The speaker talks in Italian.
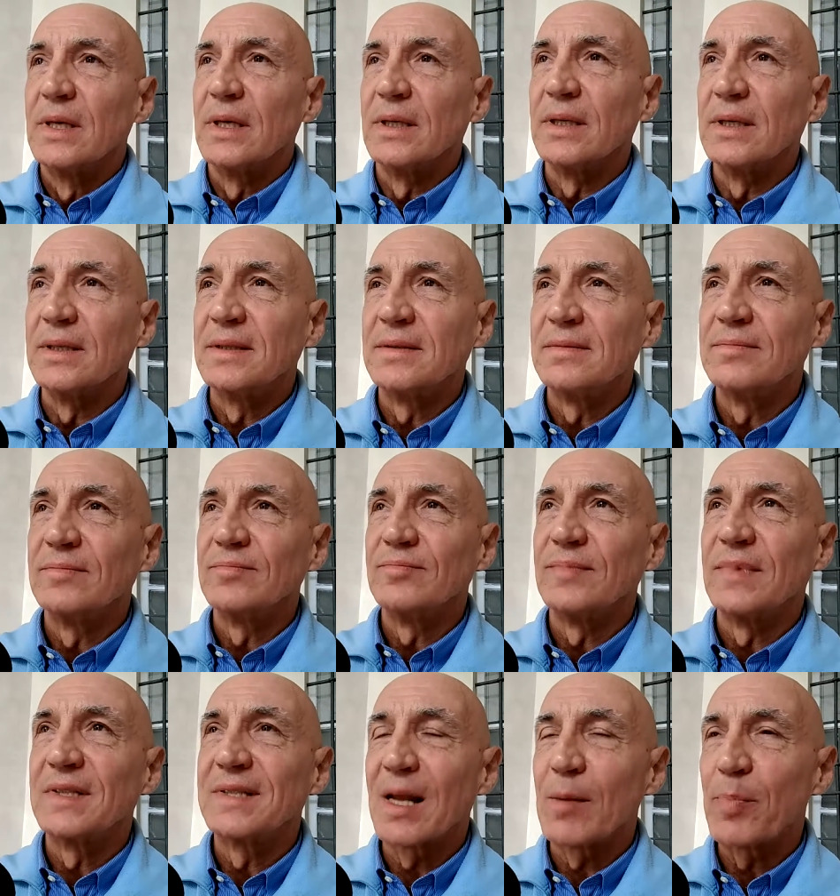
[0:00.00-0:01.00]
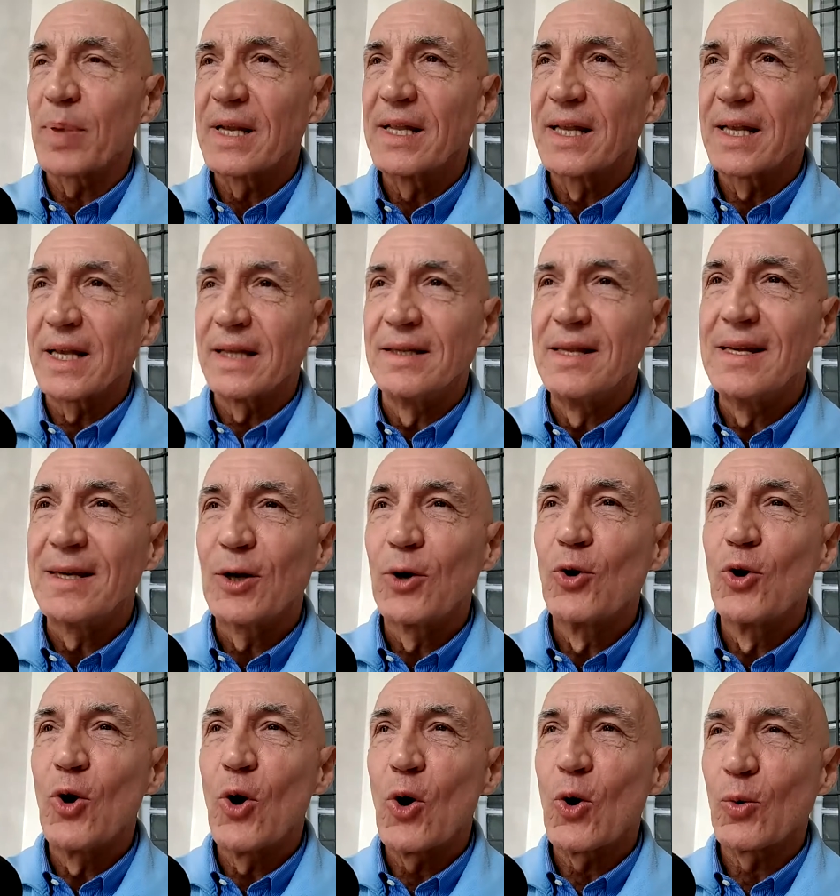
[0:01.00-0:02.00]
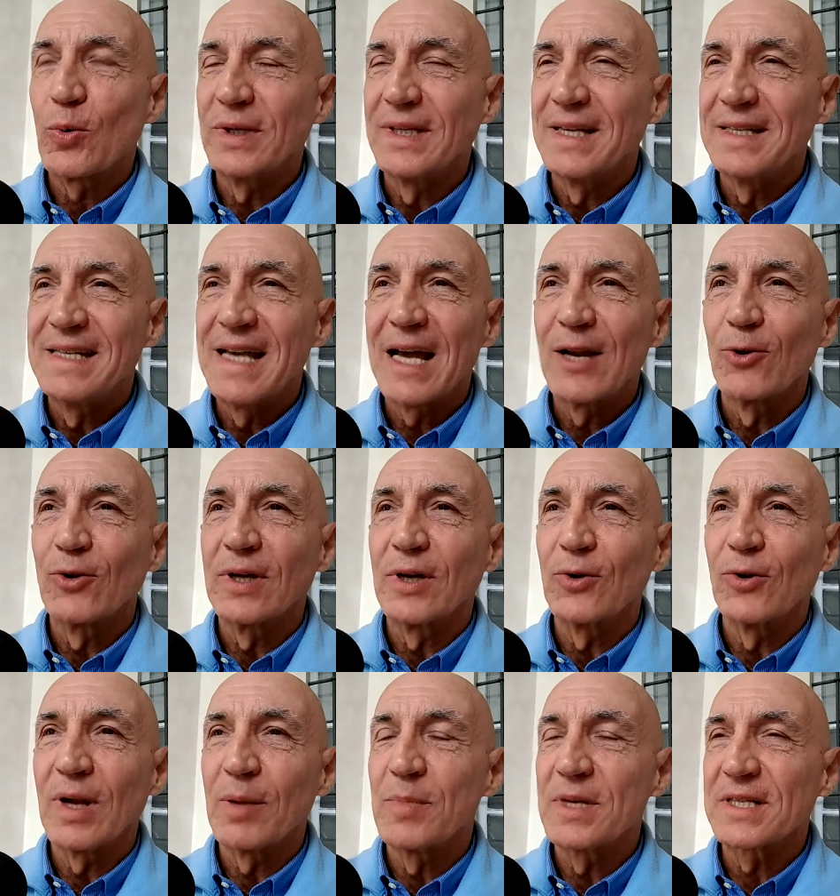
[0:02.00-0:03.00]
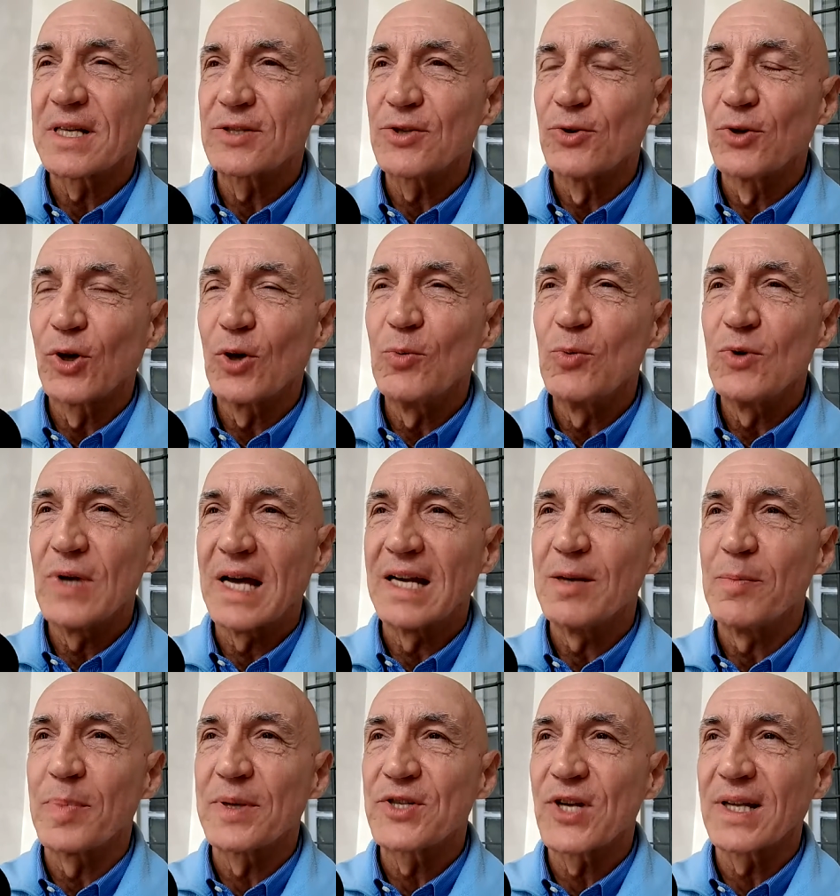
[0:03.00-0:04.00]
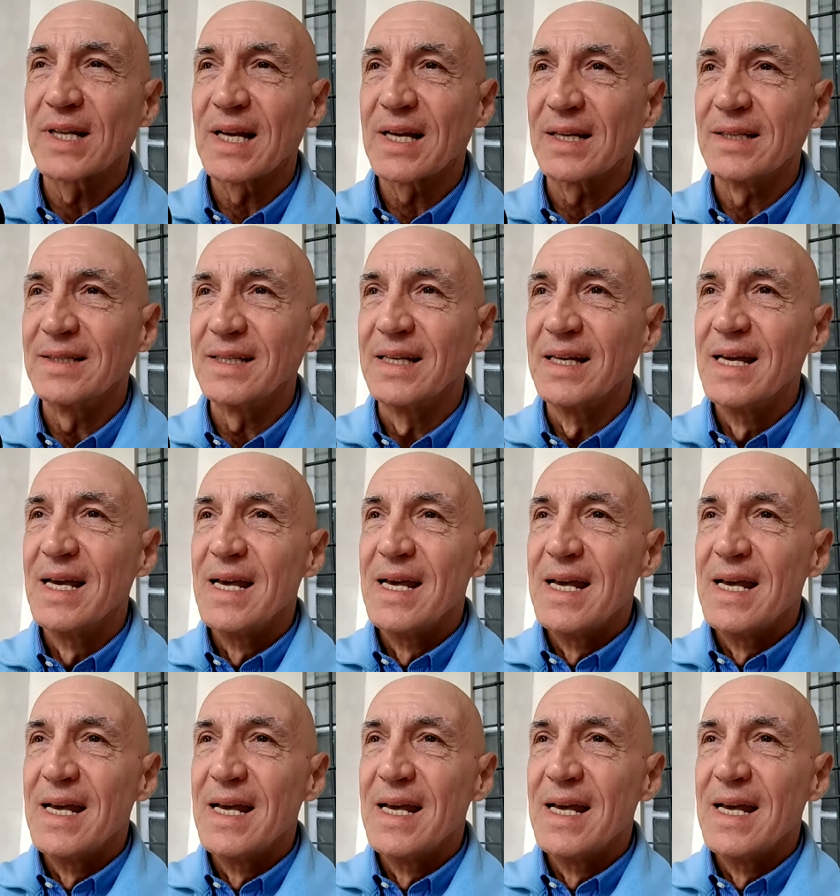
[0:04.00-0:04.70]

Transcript: in, intraprendere dei colloqui, dei dialoghi con l'amministrazione comunale per cercare di